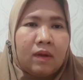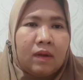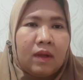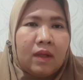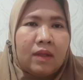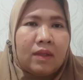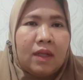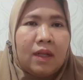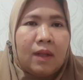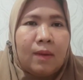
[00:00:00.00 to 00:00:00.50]

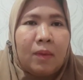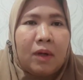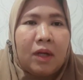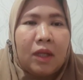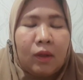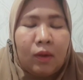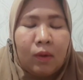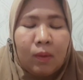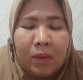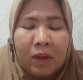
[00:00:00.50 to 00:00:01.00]

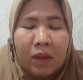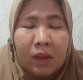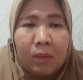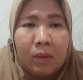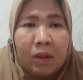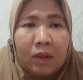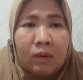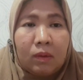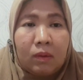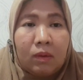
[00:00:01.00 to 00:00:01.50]
Assalamualaikum
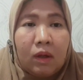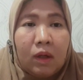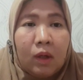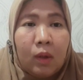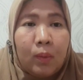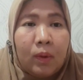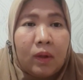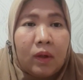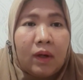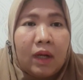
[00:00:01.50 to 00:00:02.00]

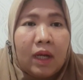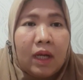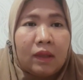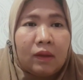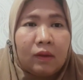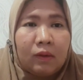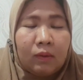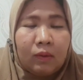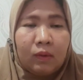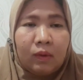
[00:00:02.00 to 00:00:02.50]
warahmatullahi
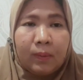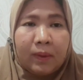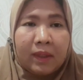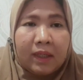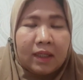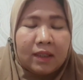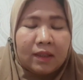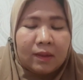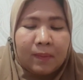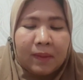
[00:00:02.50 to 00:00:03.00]
wabarakatuh.
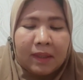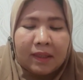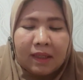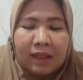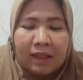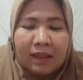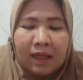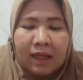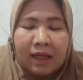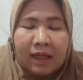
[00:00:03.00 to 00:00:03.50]
Pada
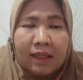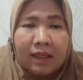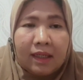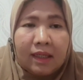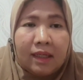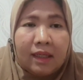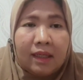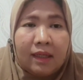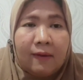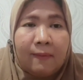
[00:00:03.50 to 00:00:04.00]
kesempatan kali
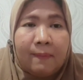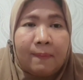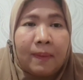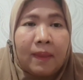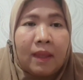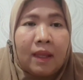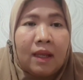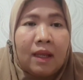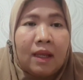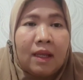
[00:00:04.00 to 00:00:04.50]
ini,
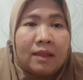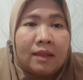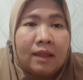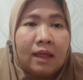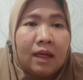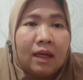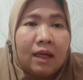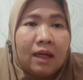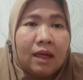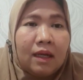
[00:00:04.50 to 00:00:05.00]

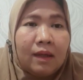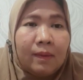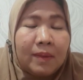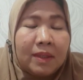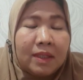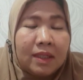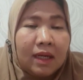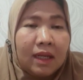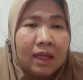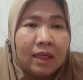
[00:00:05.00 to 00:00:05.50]
saya akan
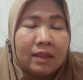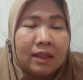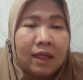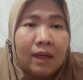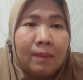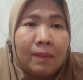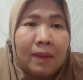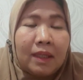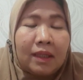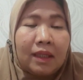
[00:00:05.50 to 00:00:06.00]

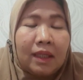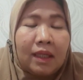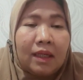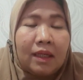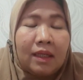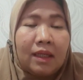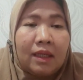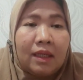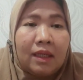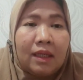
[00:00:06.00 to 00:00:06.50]
menjelaskan
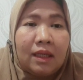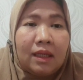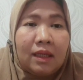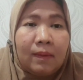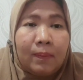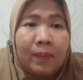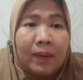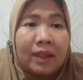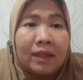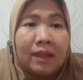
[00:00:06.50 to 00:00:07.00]

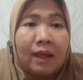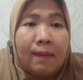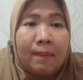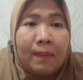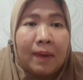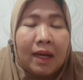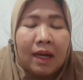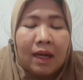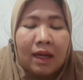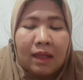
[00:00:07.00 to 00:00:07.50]
materi
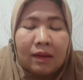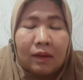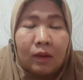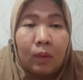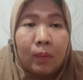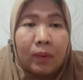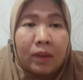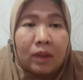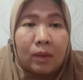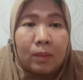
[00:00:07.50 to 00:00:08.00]
pertama
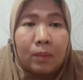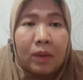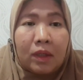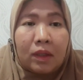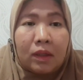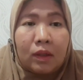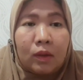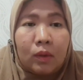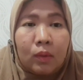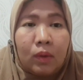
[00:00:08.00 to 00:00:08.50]
atau
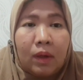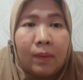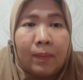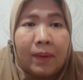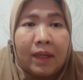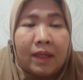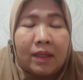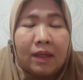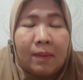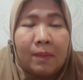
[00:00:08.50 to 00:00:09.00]
pertemuan kedua
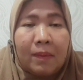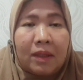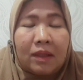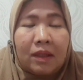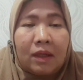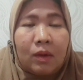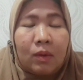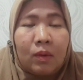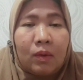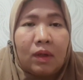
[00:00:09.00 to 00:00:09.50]
pada
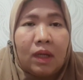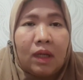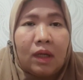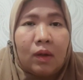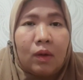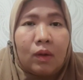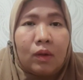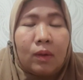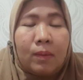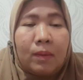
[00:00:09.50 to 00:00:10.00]
mata kuliah
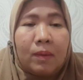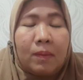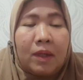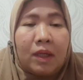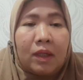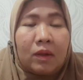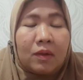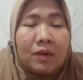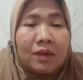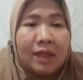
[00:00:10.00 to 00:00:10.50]
Ekonomi
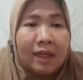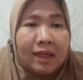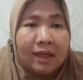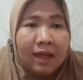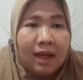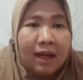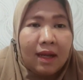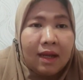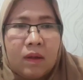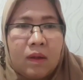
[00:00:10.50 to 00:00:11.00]
mikro
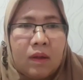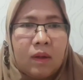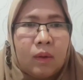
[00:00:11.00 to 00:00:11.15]
syariah.